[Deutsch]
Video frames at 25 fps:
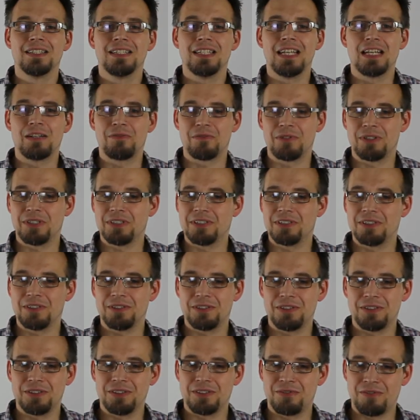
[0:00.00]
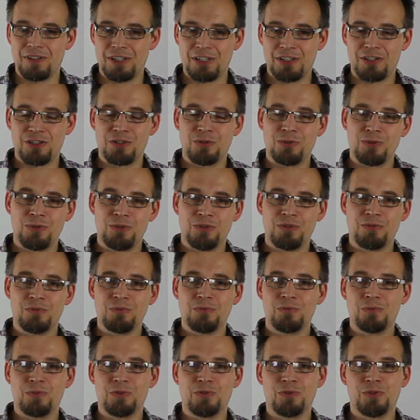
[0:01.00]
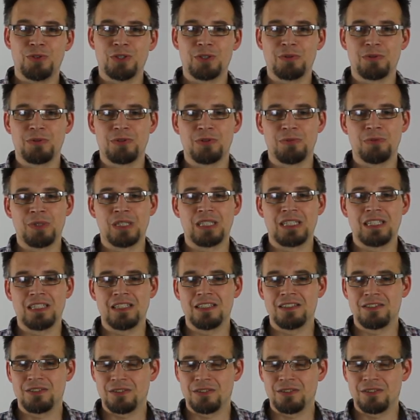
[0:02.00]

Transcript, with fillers: Etwa zwei Stunden, bevor Sie zu Bett gehen,